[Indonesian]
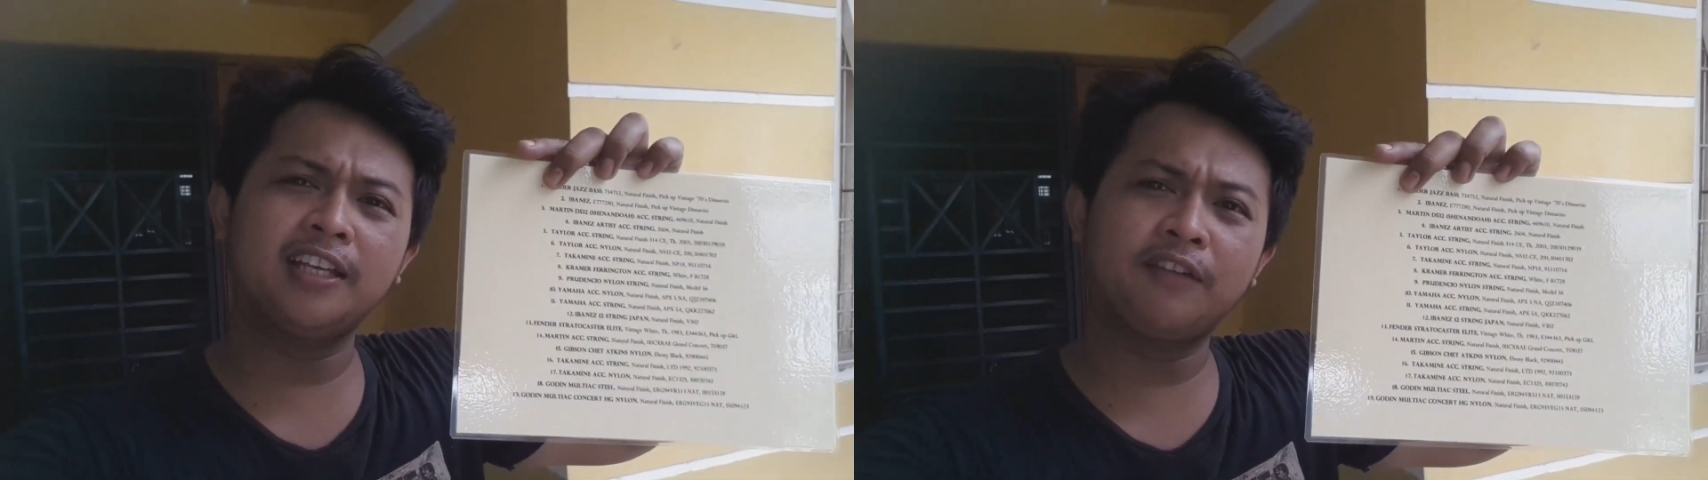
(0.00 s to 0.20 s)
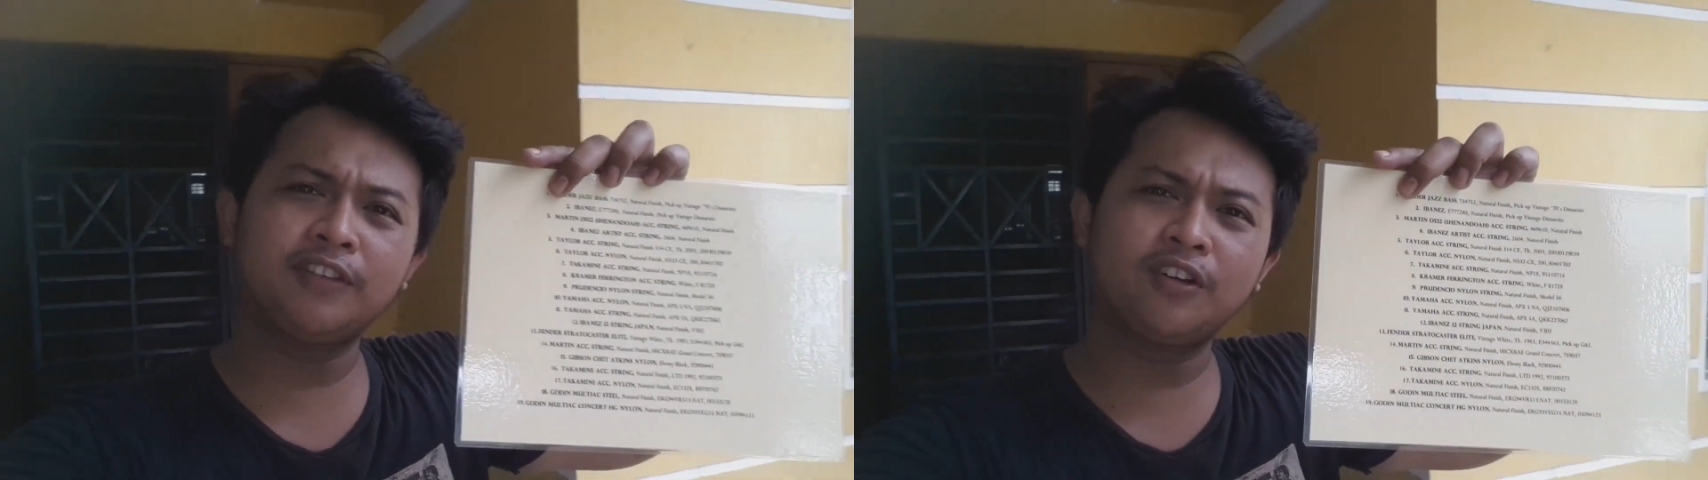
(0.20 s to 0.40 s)

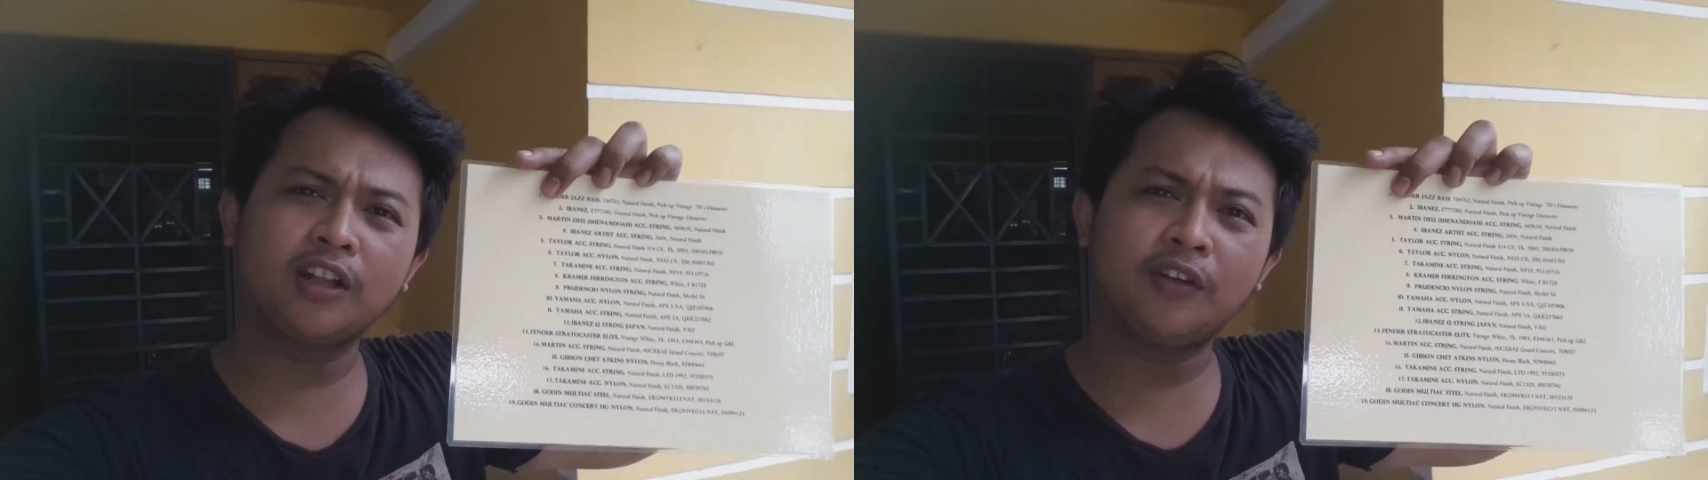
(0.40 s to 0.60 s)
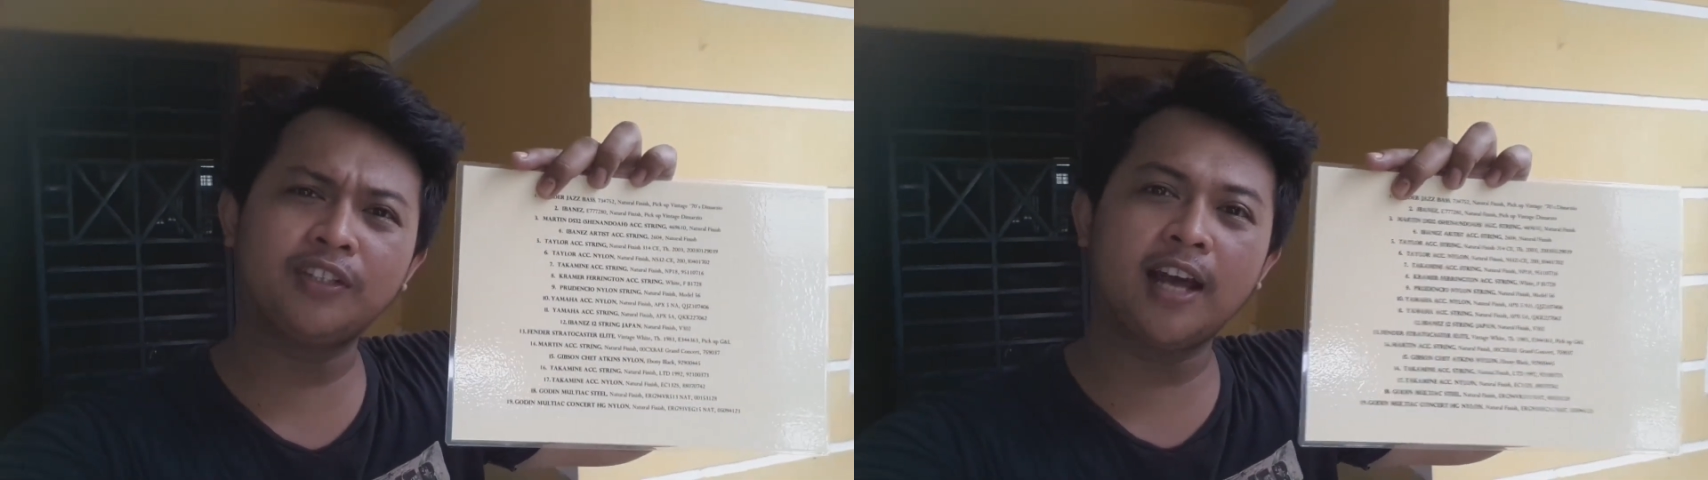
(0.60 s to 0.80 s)
nyervis
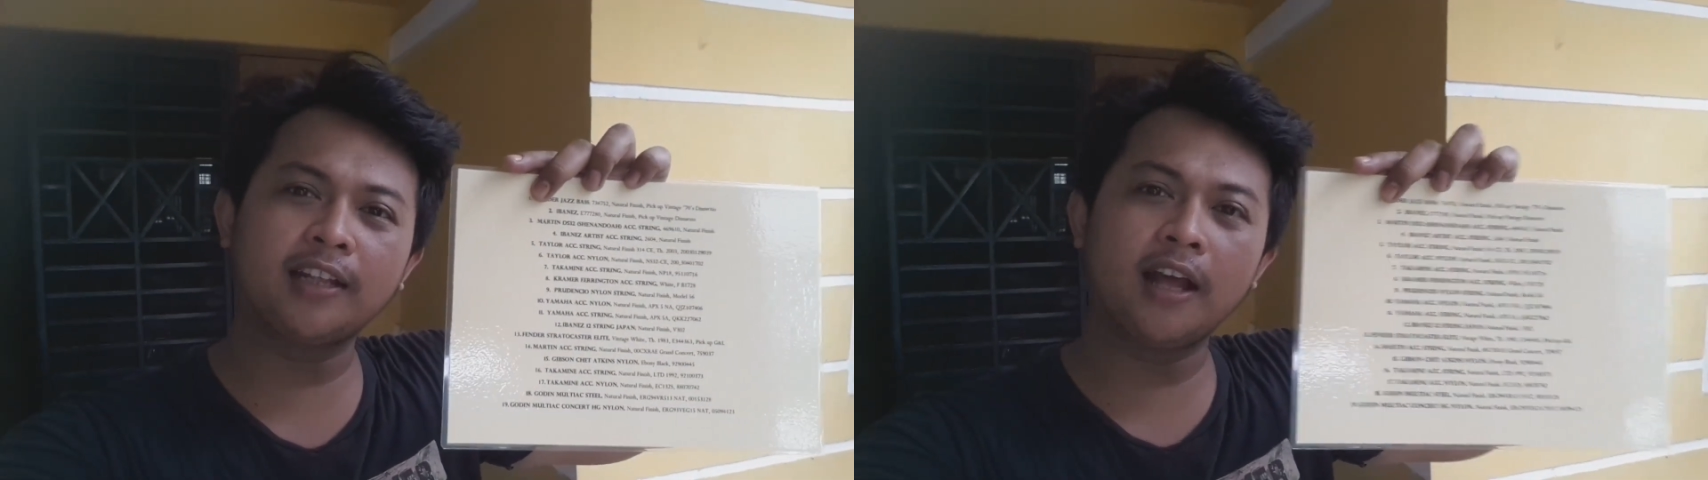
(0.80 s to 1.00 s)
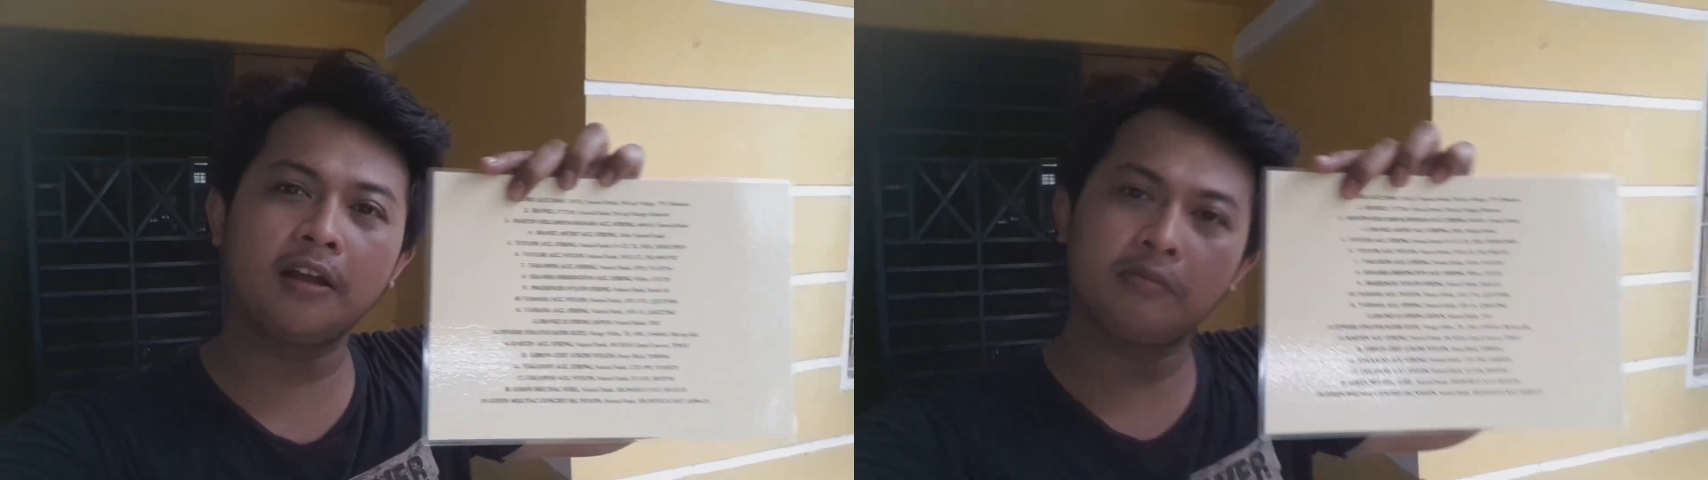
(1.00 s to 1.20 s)
kota
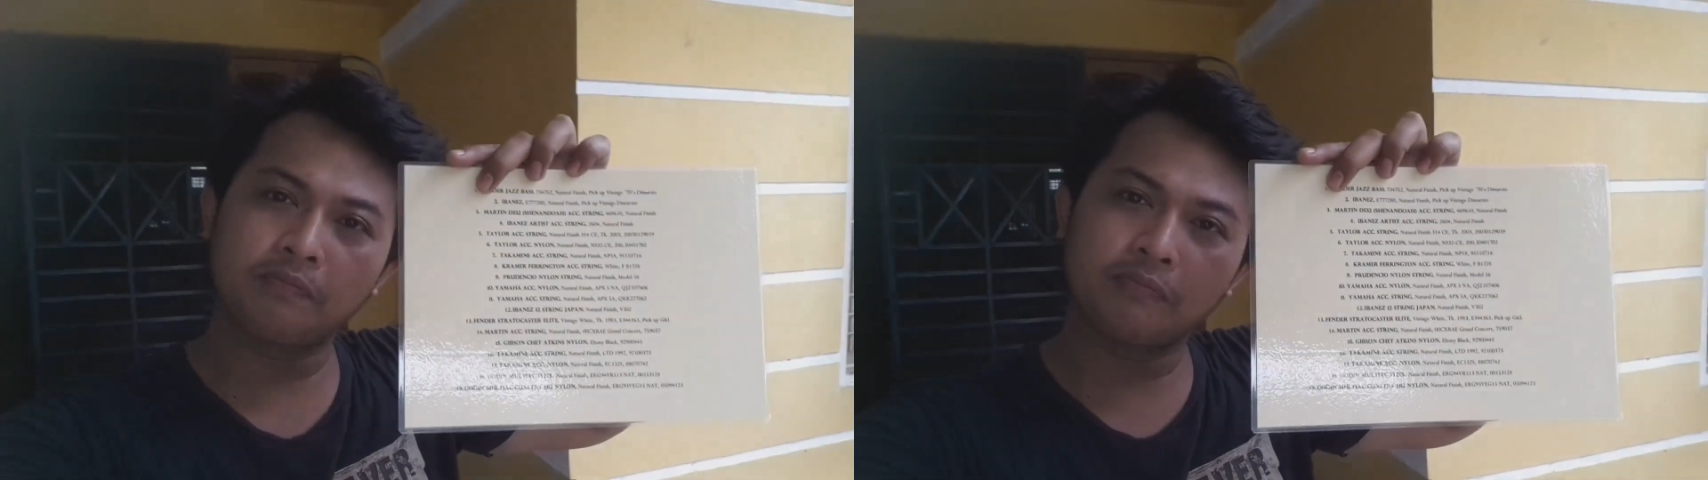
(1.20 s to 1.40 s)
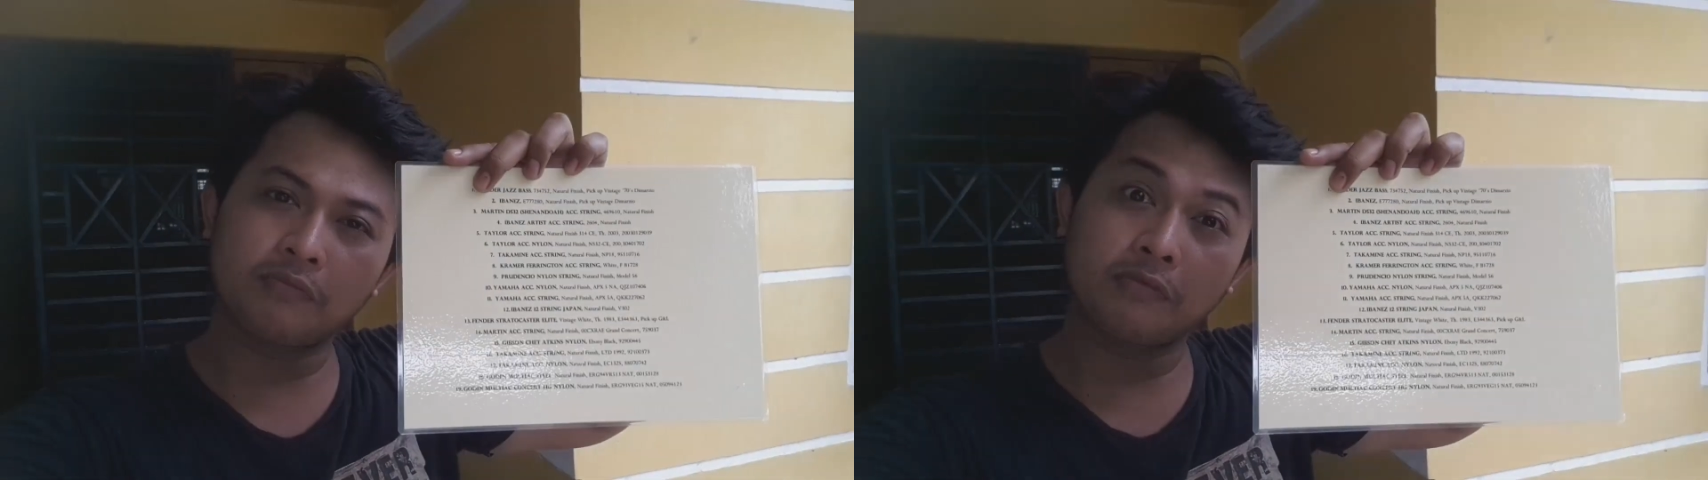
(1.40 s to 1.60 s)

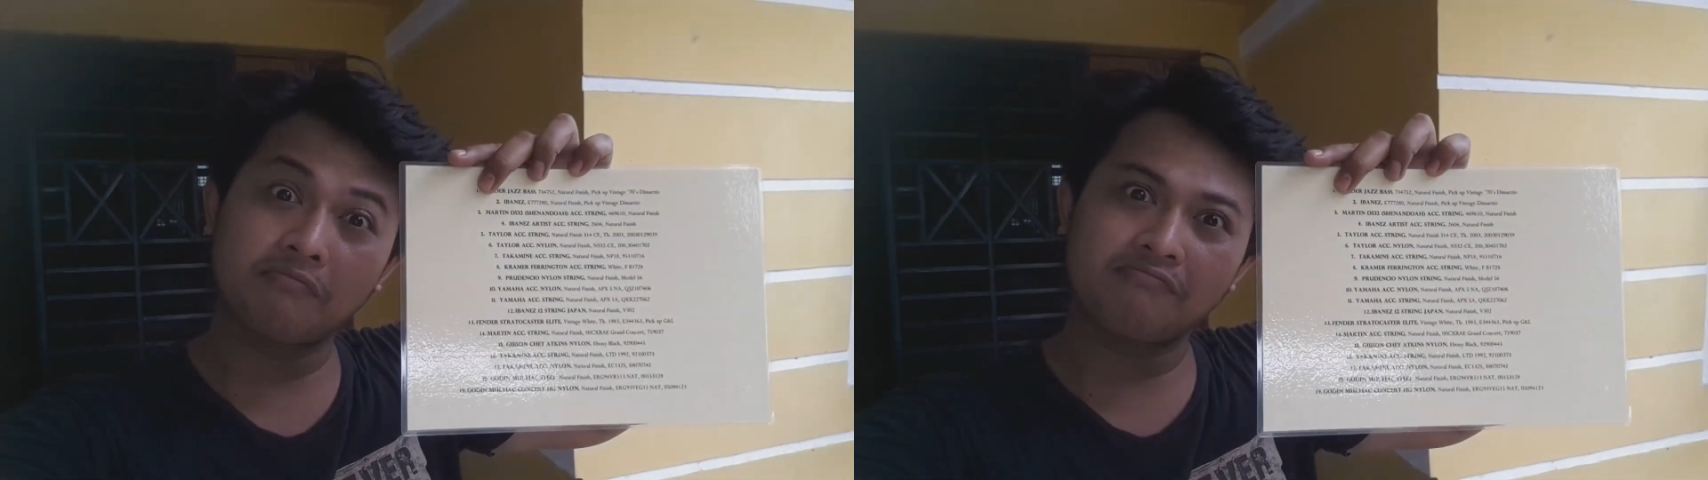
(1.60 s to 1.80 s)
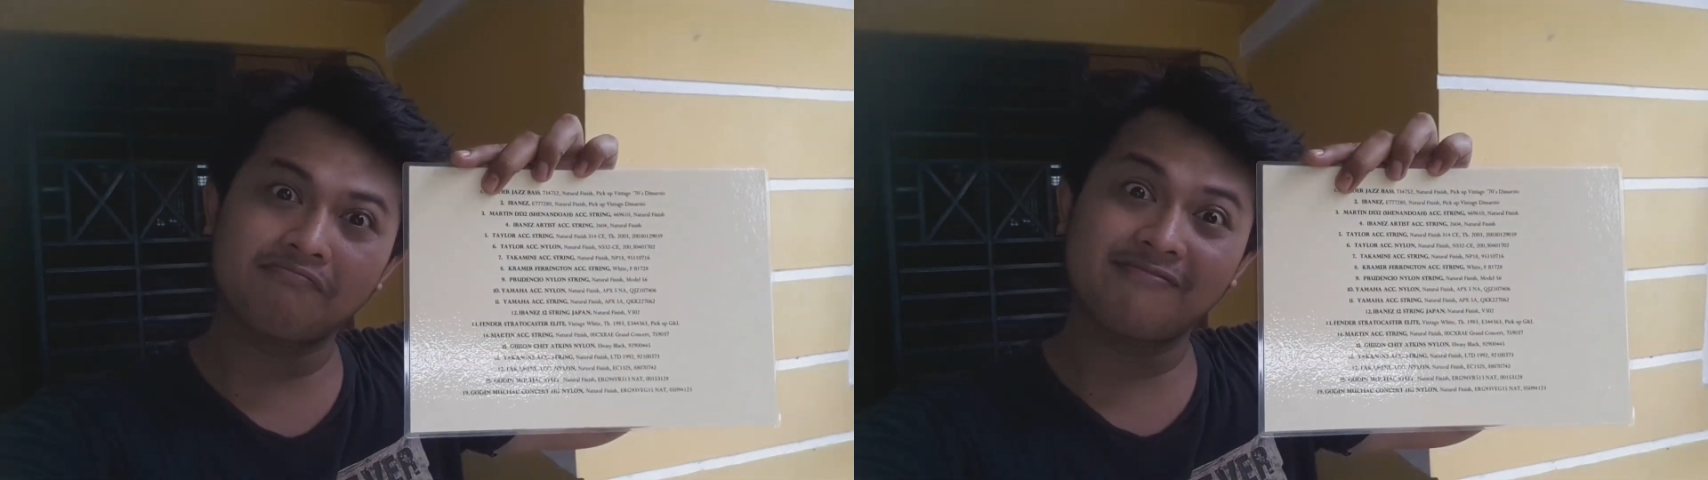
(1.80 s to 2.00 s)
wisata.